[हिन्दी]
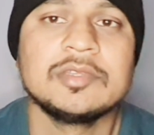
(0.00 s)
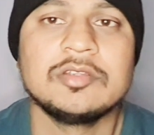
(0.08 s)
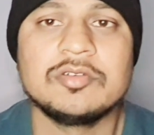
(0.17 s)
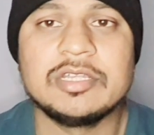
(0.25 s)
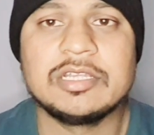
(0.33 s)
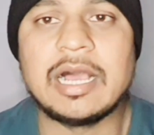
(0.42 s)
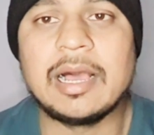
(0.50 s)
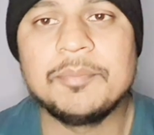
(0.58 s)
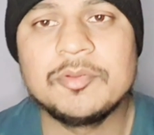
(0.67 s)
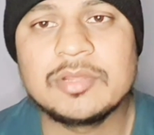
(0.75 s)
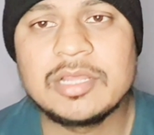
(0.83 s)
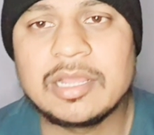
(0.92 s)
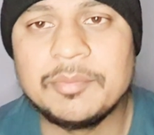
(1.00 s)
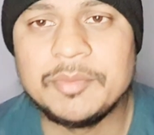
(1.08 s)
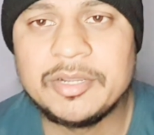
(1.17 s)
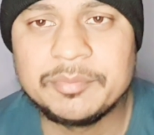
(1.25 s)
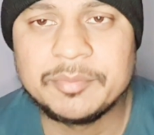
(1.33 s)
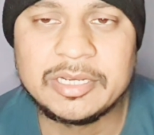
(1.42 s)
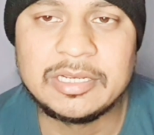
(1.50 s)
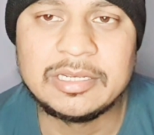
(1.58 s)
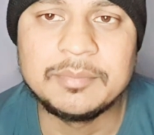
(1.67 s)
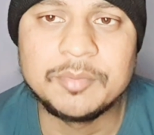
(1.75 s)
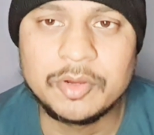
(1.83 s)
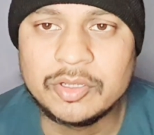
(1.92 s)
क्योंकि आप लोग का कमेंट मेरे
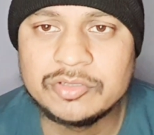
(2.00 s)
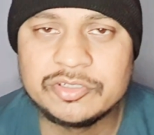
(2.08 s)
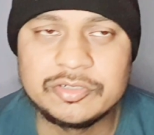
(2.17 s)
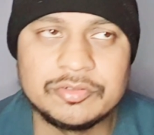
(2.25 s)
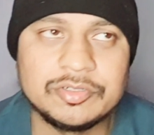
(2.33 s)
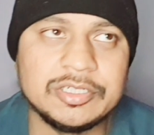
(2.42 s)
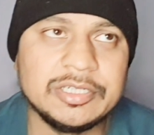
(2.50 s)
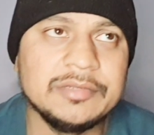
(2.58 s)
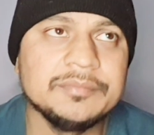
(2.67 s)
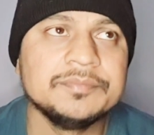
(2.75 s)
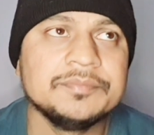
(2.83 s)
लिए बहुत ज़रूरी है